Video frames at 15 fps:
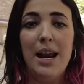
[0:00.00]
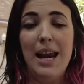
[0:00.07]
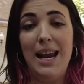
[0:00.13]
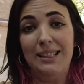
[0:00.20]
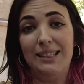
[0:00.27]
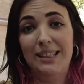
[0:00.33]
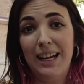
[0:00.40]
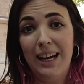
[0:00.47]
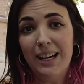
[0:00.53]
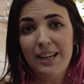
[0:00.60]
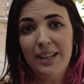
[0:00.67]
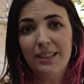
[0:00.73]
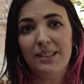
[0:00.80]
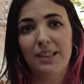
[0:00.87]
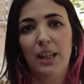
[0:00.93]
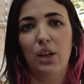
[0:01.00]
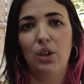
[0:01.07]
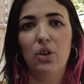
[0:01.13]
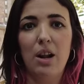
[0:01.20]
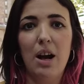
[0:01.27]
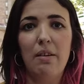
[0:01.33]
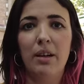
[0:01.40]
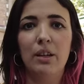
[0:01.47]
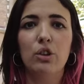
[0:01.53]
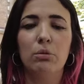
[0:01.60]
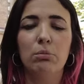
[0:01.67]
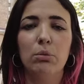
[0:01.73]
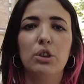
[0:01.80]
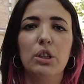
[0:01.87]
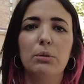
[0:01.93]
Las calles se decoraban
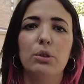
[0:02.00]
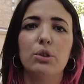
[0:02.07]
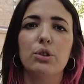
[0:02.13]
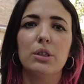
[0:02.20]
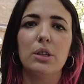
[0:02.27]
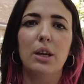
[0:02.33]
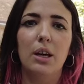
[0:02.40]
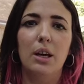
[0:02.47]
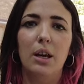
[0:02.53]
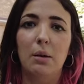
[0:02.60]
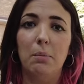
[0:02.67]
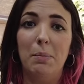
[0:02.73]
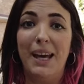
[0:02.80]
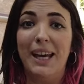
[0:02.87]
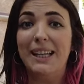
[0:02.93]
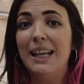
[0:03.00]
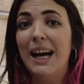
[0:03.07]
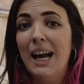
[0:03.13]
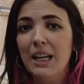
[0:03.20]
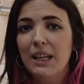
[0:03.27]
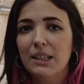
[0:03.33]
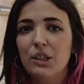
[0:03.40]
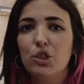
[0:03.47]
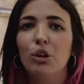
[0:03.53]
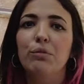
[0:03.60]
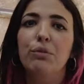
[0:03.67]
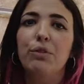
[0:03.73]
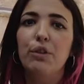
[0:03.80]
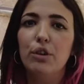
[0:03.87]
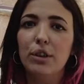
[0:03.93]
con motivos eh, vegetales, con
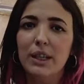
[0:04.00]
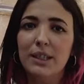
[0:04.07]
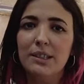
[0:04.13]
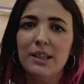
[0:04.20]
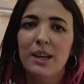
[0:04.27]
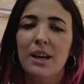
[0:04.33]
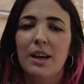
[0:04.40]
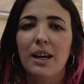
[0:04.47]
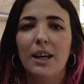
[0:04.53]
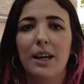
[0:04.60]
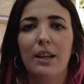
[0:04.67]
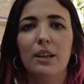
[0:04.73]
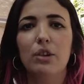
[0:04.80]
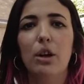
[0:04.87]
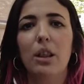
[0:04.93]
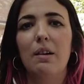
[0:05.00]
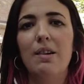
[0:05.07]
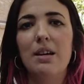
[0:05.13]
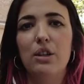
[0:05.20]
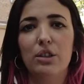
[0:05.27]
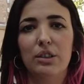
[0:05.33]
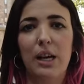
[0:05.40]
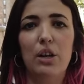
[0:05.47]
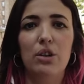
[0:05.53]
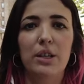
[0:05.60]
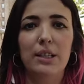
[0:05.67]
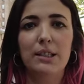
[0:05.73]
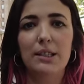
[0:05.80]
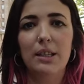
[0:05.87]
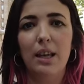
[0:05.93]
flores, que recordaban los
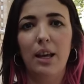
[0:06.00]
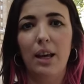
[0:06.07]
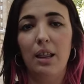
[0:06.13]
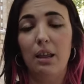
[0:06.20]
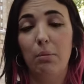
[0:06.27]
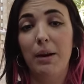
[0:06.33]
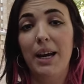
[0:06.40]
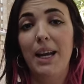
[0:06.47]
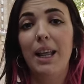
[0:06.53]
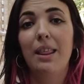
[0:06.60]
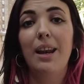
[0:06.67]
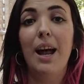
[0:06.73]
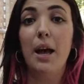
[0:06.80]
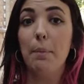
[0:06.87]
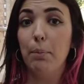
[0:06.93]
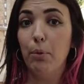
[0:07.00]
salones eh, de baile de la